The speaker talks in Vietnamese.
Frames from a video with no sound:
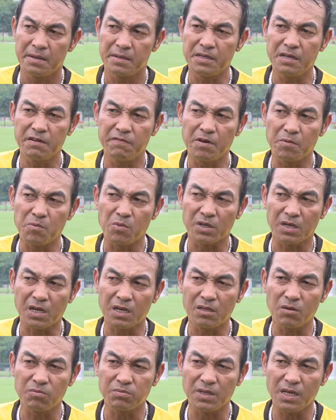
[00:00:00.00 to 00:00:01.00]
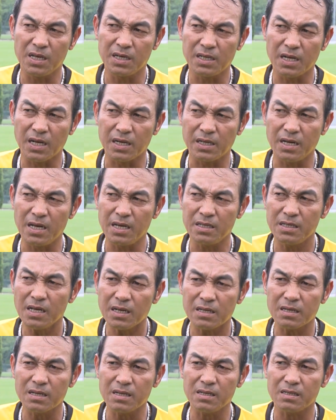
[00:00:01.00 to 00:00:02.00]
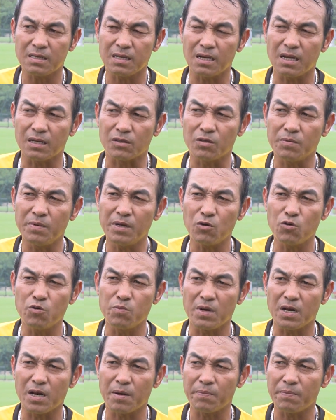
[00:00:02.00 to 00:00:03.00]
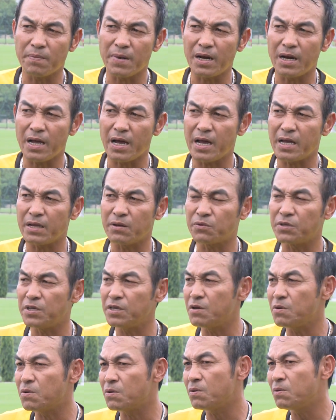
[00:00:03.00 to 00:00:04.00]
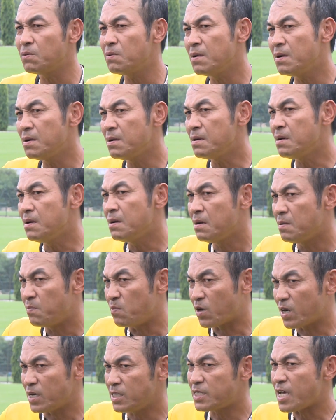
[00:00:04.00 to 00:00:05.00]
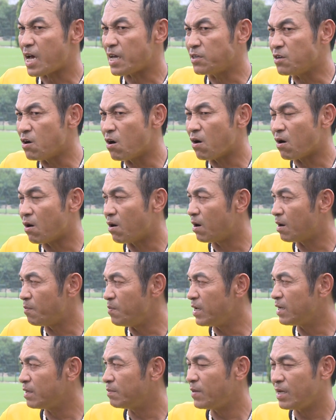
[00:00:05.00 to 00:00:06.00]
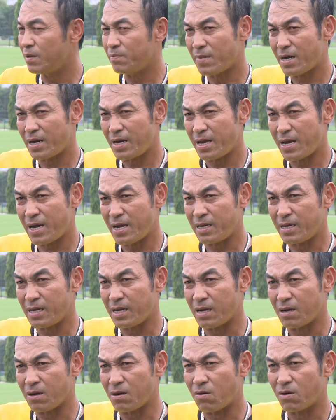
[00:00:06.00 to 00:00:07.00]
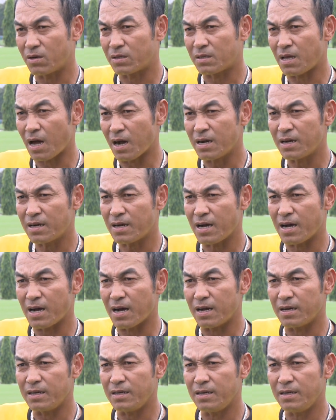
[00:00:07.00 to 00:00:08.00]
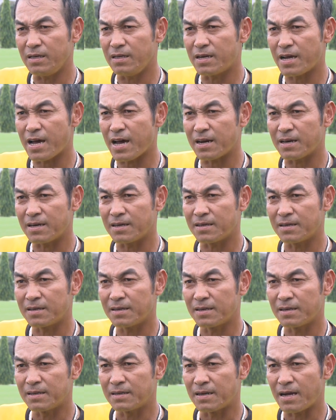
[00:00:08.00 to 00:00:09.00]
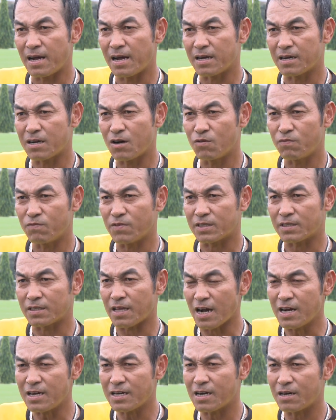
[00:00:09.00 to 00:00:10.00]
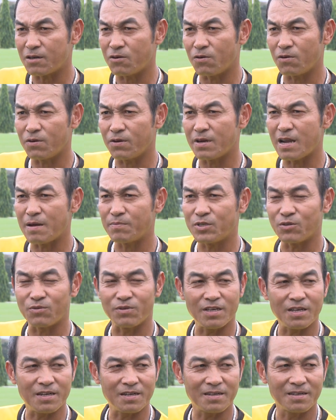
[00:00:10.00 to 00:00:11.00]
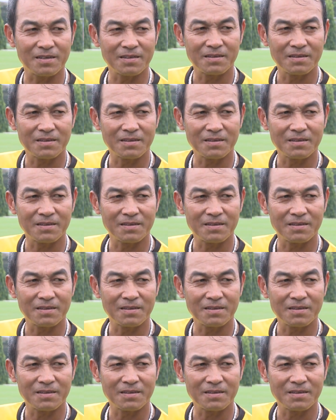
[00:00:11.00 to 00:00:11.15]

Như vừa một cái thông tin gần đây nhất ấy, thì là tôi biết U mười lăm Mã Lai thi đấu một cái giải nhỏ ở bên bên Mã Lai là họ thắng cả Iran hai không và thắng cả đội Nam Triều Tiên.